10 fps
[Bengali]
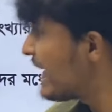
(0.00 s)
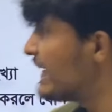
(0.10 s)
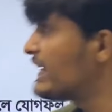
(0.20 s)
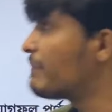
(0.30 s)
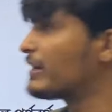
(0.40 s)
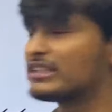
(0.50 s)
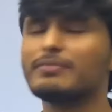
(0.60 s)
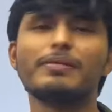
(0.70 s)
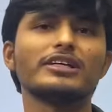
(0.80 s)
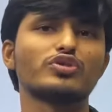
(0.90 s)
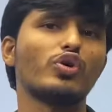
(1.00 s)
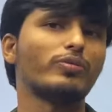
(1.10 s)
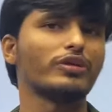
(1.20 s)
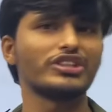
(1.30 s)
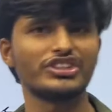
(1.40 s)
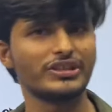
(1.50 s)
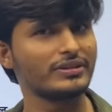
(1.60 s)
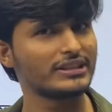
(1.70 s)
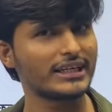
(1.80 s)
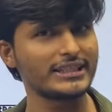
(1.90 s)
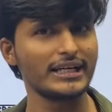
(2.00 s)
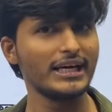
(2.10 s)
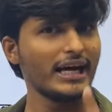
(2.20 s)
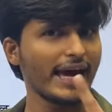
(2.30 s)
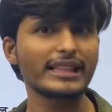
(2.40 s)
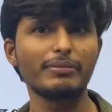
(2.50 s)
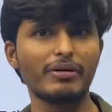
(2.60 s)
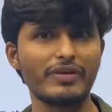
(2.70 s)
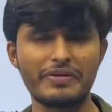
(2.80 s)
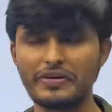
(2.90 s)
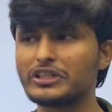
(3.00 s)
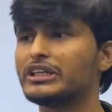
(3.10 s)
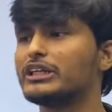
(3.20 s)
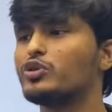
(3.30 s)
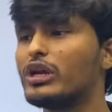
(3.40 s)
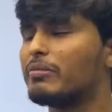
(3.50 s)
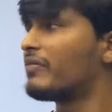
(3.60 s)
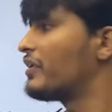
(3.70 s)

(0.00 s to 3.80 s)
এইটি পার্সেন্ট প্লাস কমন আসছে ঠিক আছে এক নম্বর ভেরিফিকেশন এটা দুই নম্বর